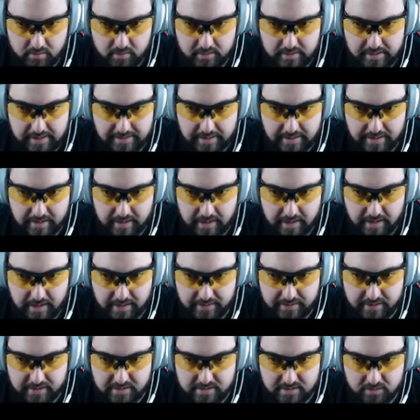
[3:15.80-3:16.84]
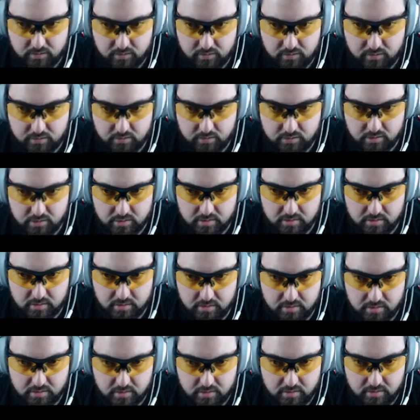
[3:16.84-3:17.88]
de ataque a 10 segundos.
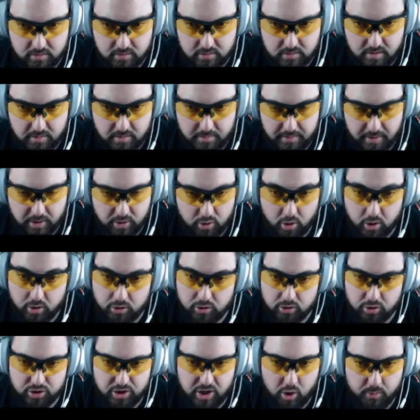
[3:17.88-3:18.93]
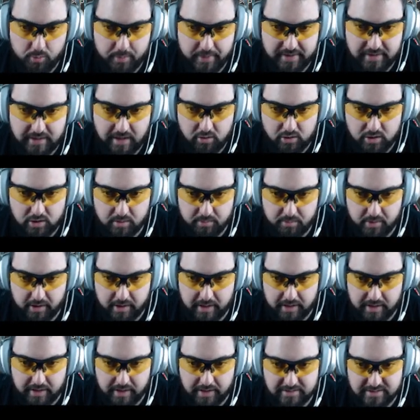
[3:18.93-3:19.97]
Pero no, se ha aumentado el tiempo de
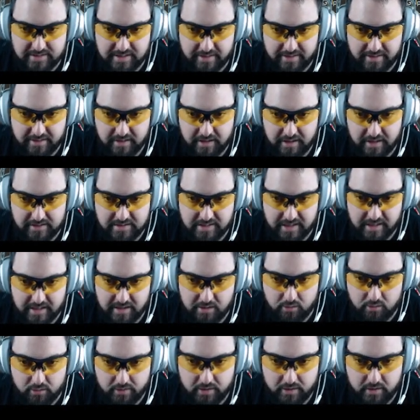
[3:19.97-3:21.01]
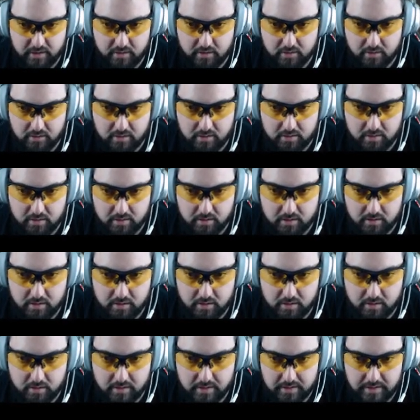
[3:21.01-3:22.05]
recarga, se ha, reducido, ¿no?
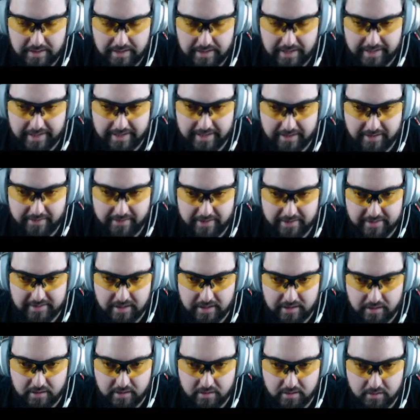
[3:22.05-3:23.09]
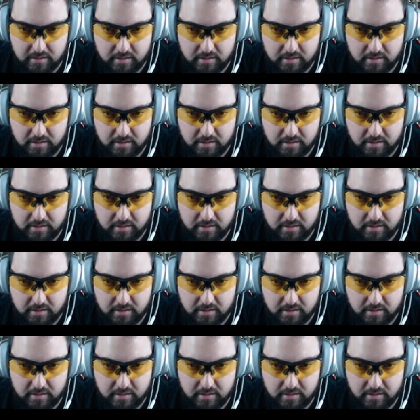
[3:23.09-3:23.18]
La recarga de ataque.